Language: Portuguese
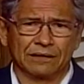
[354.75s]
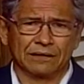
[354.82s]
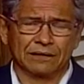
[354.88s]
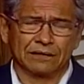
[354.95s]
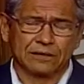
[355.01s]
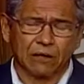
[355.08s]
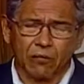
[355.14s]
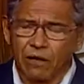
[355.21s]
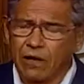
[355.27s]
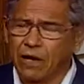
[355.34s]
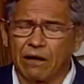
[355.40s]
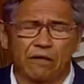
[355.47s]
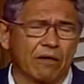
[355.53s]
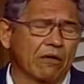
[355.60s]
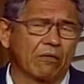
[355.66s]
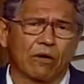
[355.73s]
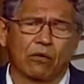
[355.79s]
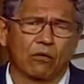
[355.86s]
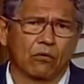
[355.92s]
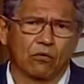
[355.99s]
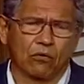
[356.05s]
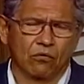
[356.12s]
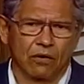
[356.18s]
Então é, é uma
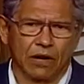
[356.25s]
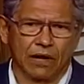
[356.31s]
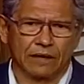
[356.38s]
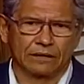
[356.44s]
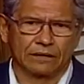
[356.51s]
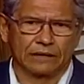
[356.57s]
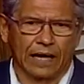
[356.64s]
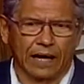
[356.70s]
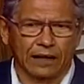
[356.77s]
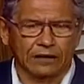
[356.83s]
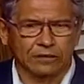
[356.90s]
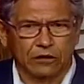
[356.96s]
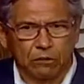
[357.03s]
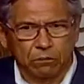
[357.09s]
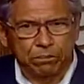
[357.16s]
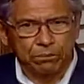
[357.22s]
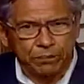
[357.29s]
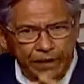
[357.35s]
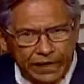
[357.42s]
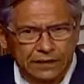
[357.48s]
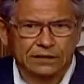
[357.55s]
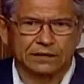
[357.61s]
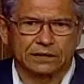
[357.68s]
loucura, tá? Então
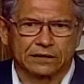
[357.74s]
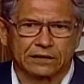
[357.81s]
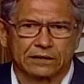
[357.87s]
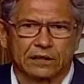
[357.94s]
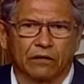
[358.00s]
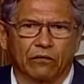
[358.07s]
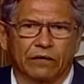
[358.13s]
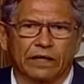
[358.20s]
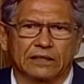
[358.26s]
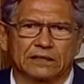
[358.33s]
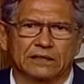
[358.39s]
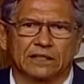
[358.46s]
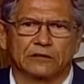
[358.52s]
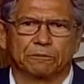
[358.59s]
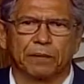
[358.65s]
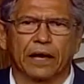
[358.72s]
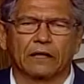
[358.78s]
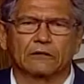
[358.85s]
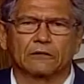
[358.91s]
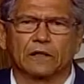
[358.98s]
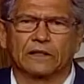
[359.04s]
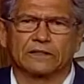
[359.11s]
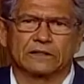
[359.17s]
preste atenção a esses
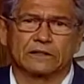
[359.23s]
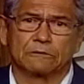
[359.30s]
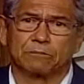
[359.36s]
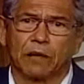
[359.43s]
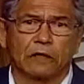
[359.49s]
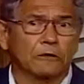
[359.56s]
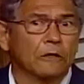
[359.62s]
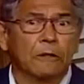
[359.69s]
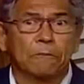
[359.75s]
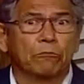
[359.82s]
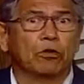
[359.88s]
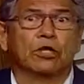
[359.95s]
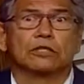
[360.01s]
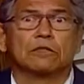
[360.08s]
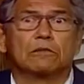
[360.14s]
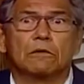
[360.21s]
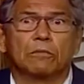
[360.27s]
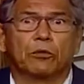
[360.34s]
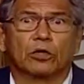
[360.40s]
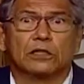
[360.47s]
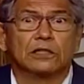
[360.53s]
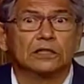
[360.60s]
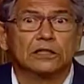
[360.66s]
aspectos, a esses aspectos, porque são
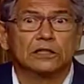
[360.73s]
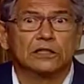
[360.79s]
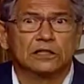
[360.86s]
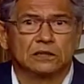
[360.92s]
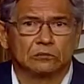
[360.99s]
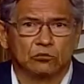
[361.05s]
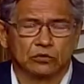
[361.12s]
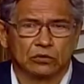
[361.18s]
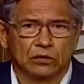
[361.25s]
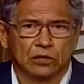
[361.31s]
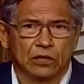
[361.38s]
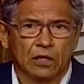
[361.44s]
importantíssimos.